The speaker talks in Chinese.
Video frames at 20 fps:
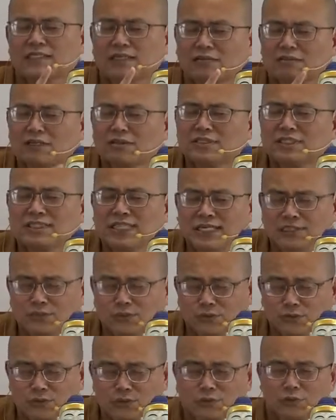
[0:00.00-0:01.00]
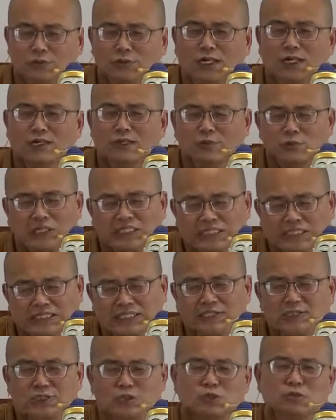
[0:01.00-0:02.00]
找到下手处了、关
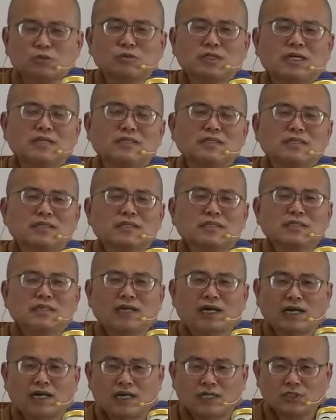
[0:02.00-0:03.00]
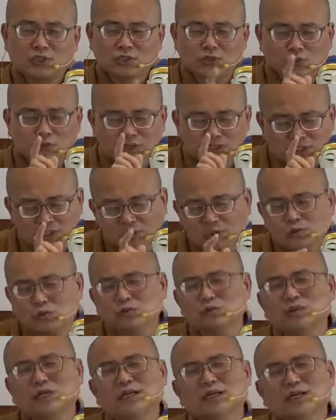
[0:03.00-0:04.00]
键处了、啊修行
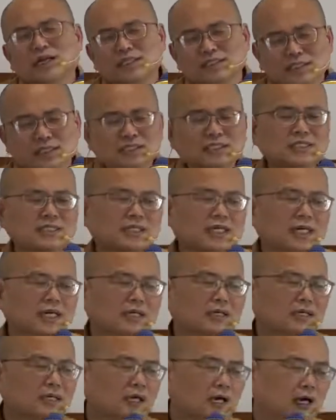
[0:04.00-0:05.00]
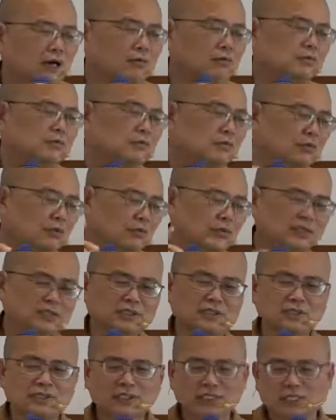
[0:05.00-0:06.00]
处了啊，其实是这样。好，我
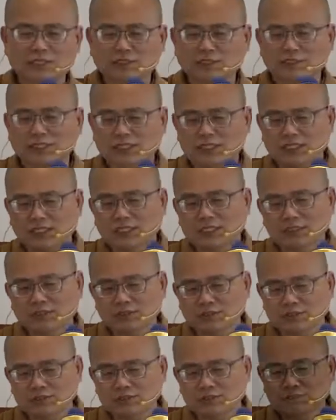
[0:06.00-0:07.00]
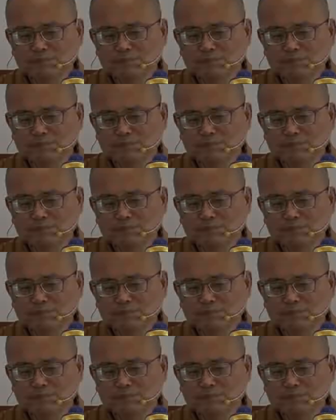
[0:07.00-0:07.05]
们早上讲到这里。